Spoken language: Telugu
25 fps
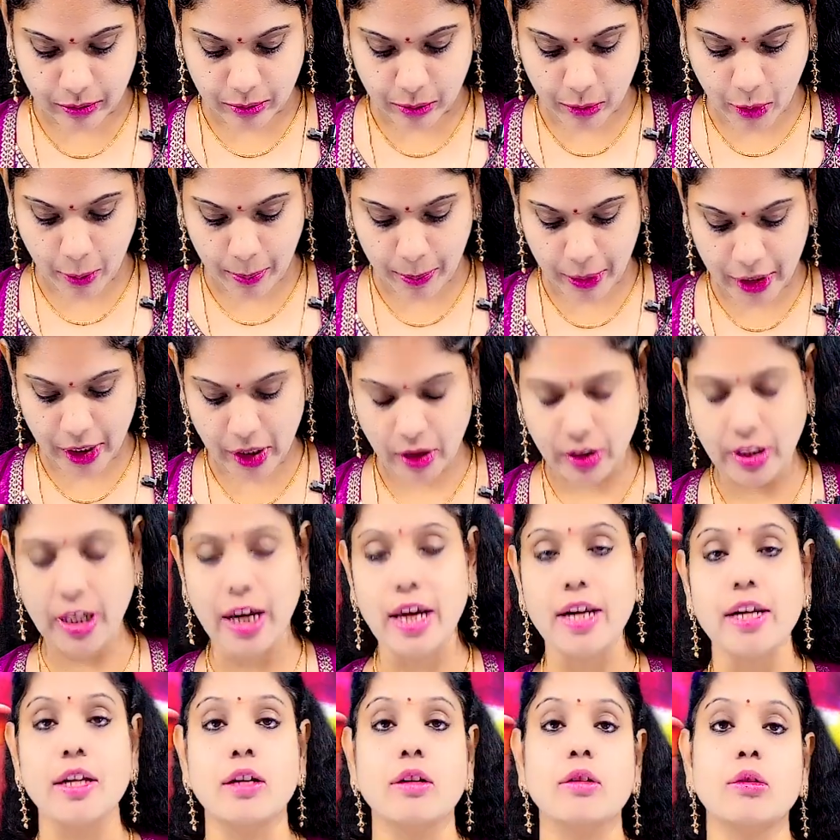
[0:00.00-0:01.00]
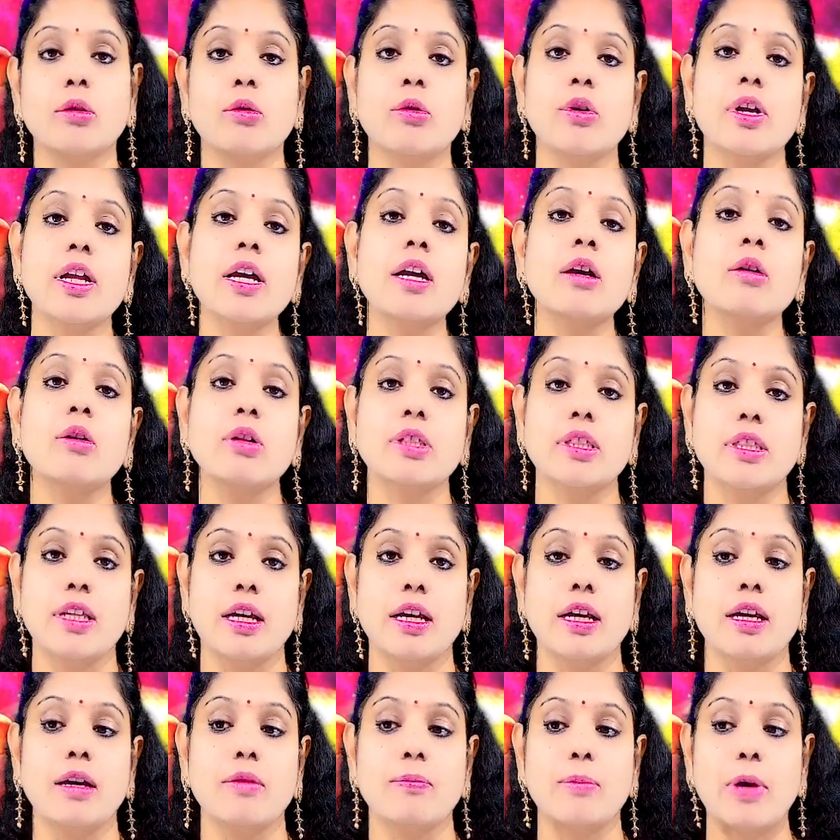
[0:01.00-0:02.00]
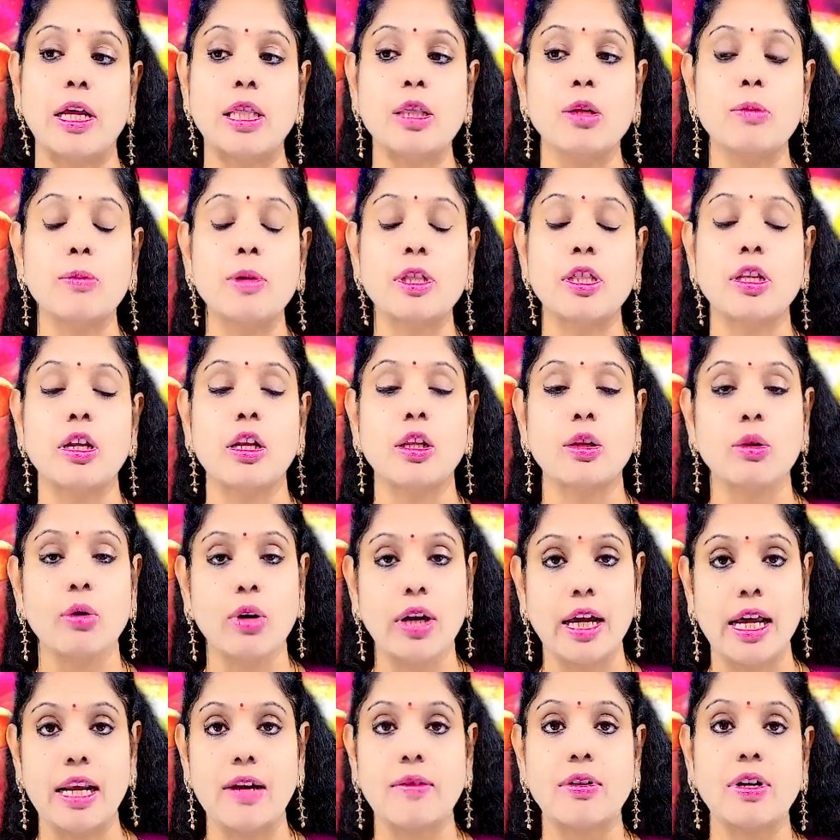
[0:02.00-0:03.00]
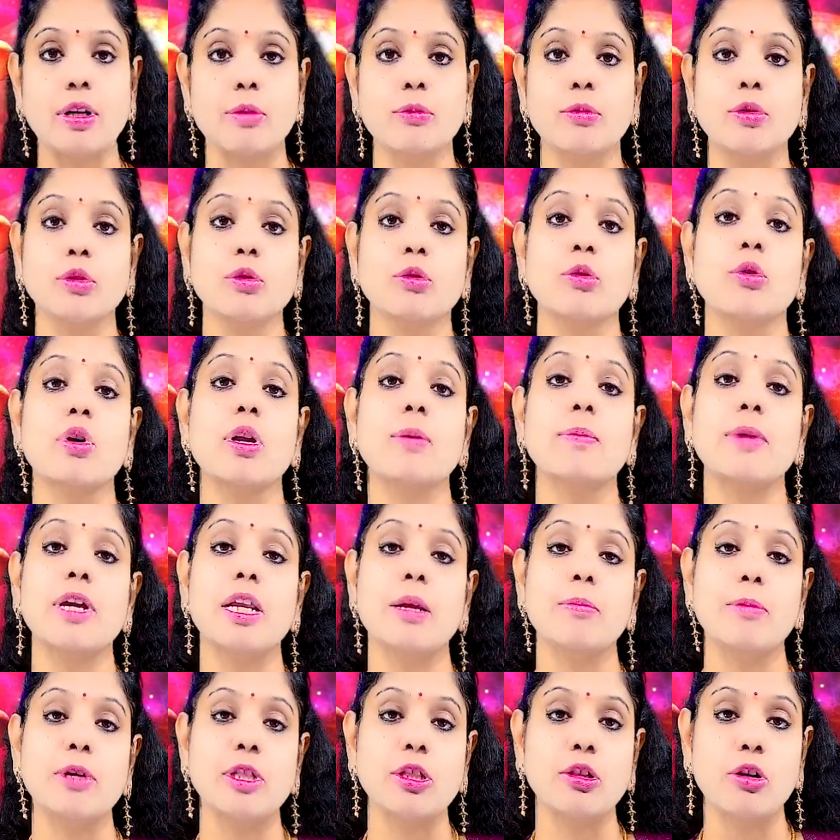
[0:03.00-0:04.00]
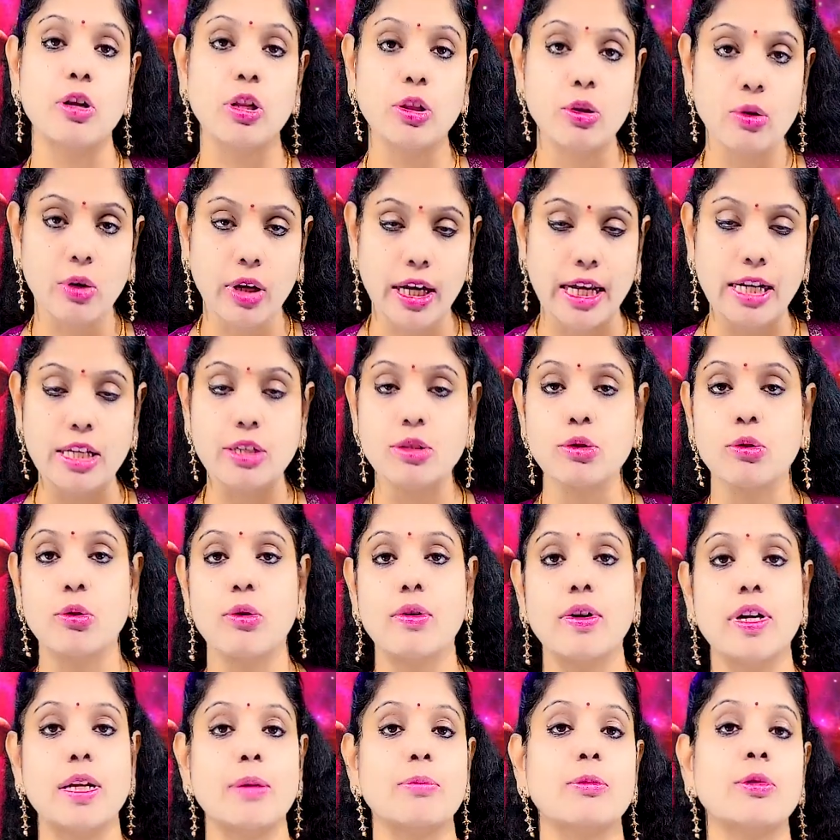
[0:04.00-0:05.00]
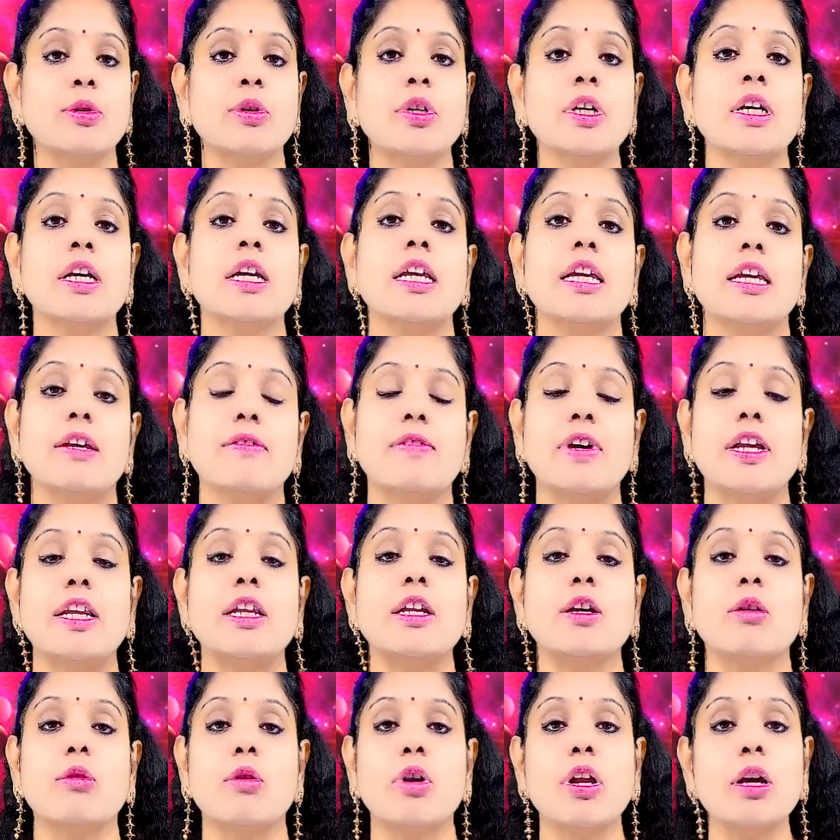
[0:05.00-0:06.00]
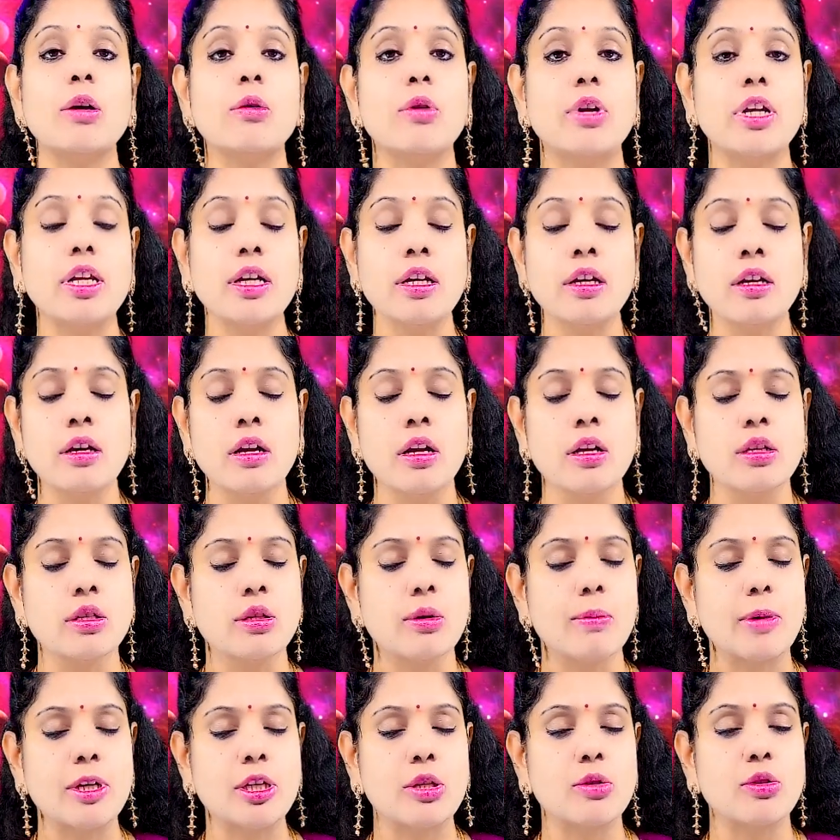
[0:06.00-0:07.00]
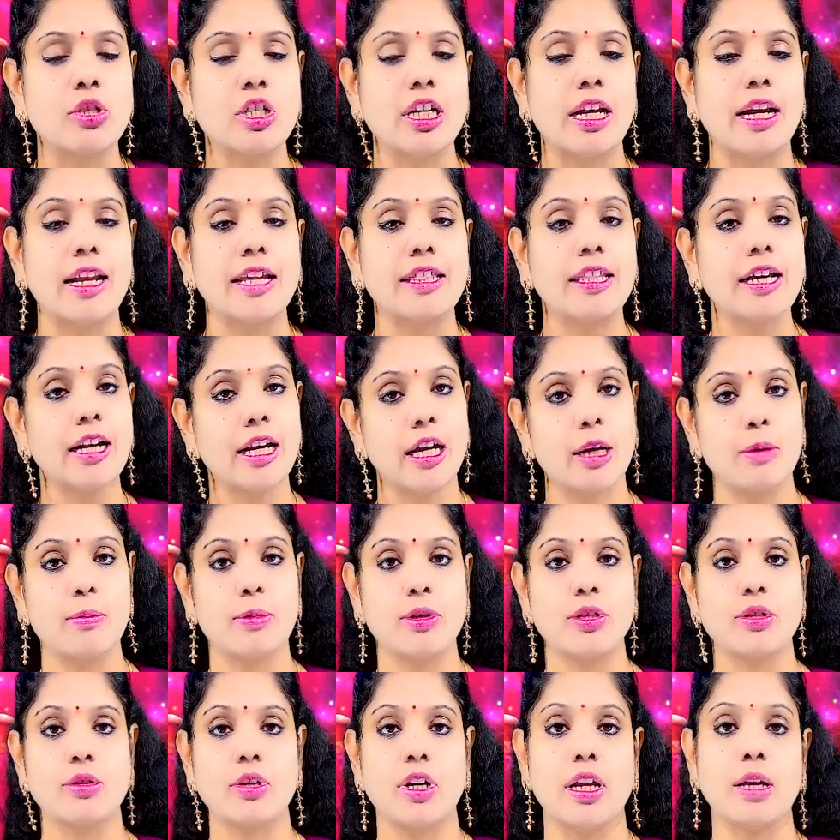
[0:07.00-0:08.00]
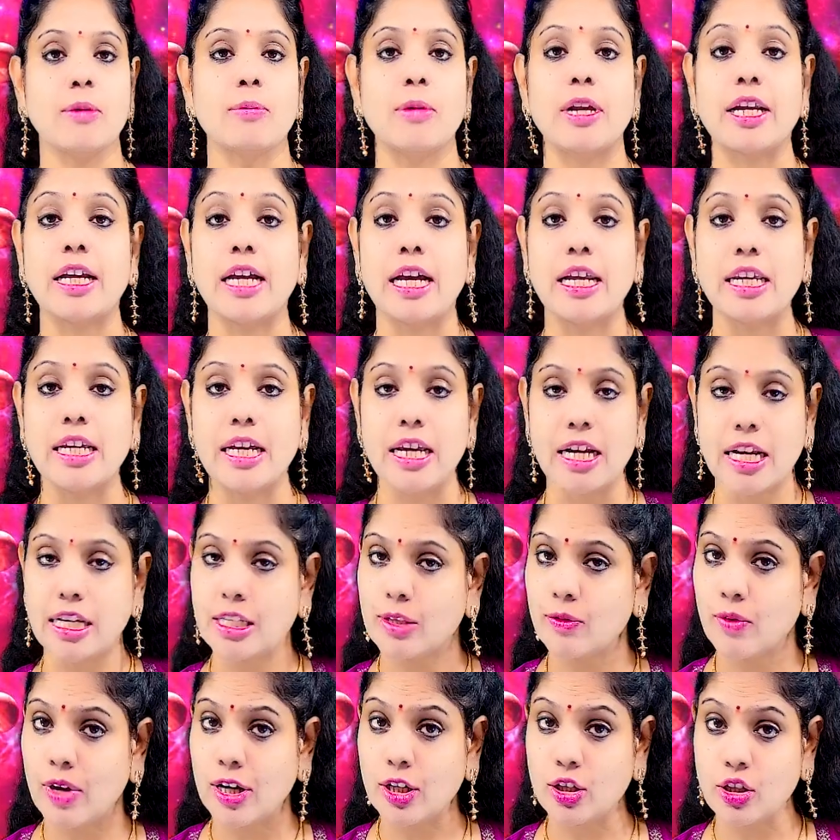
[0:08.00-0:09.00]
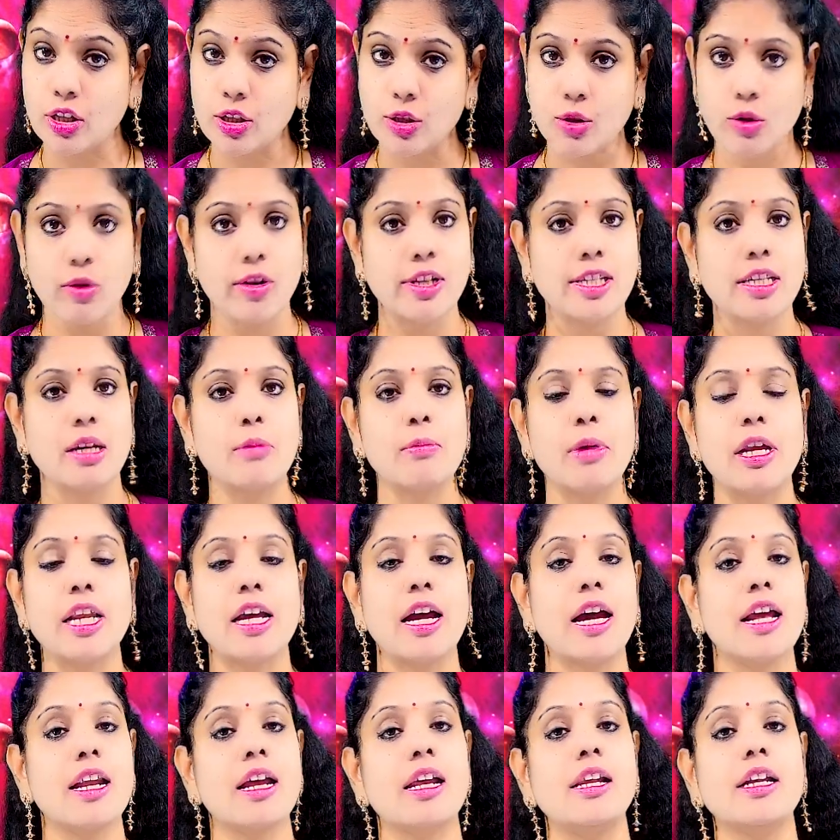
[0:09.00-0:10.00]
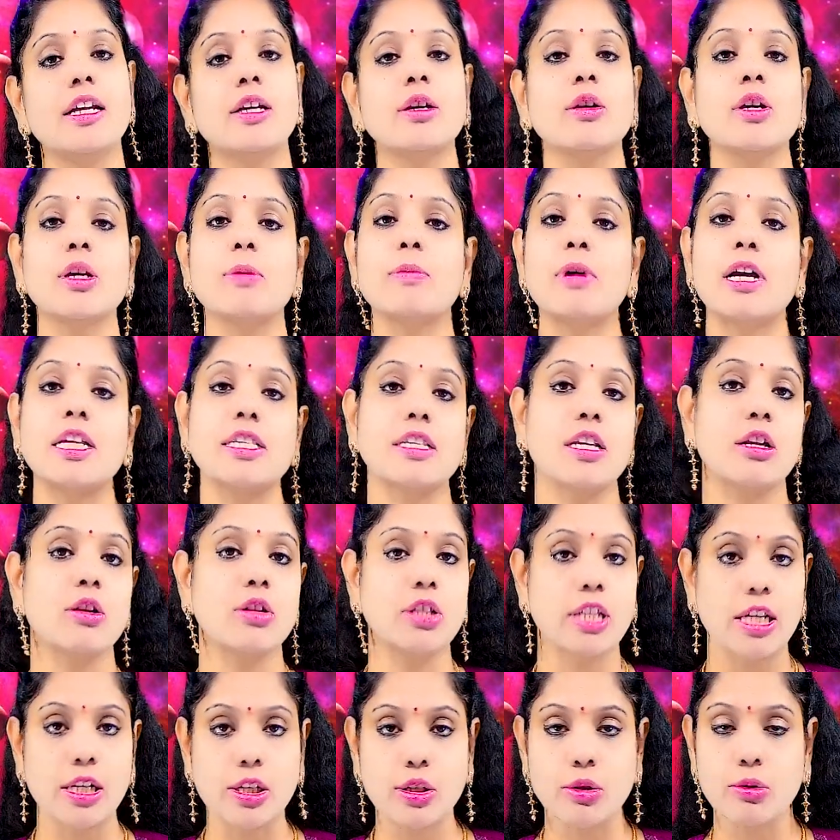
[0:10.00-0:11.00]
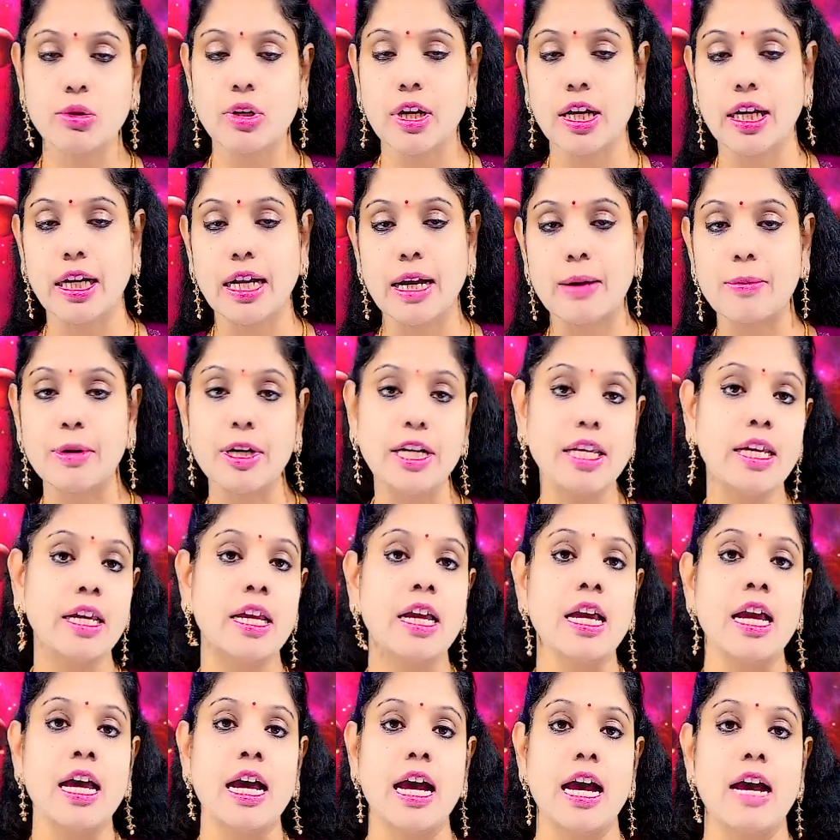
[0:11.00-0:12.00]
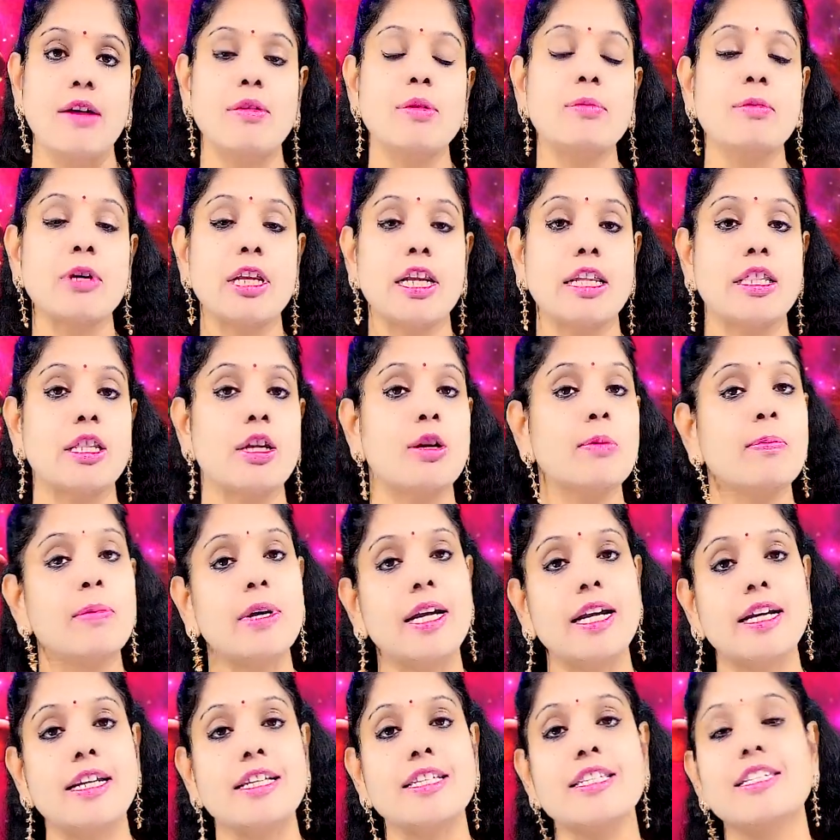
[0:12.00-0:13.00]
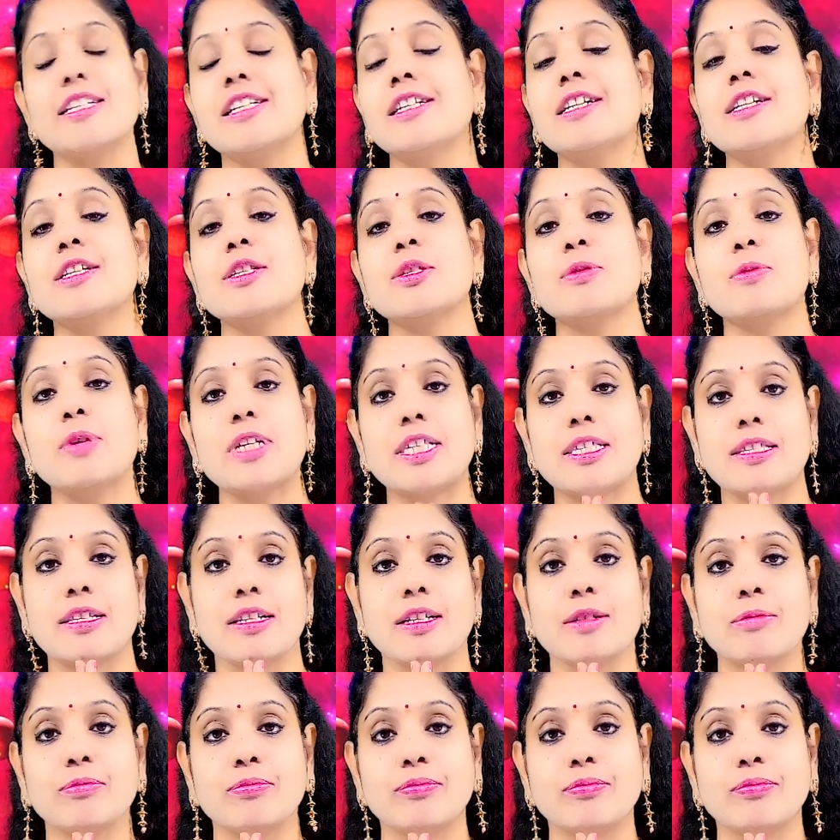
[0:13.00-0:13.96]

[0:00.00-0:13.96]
ముప్పయో తారీఖు కూడా కొంత బంధుమిత్రులతో కలవటం దూరమైన మిత్రులతో కలుసుకోవటము ఇవన్నీ కూడా కొన్ని శుభ సూచనలు అయితే కనిపిస్తున్నాయి మరి కన్యారాశి వారు చేసుకోవాల్సిన పరిహారాలు ఏంటో ఈ మాసంలో తెలుసుకున్నాం కాబట్టి అవి మీరందరూ పాటించండి స్వస్తి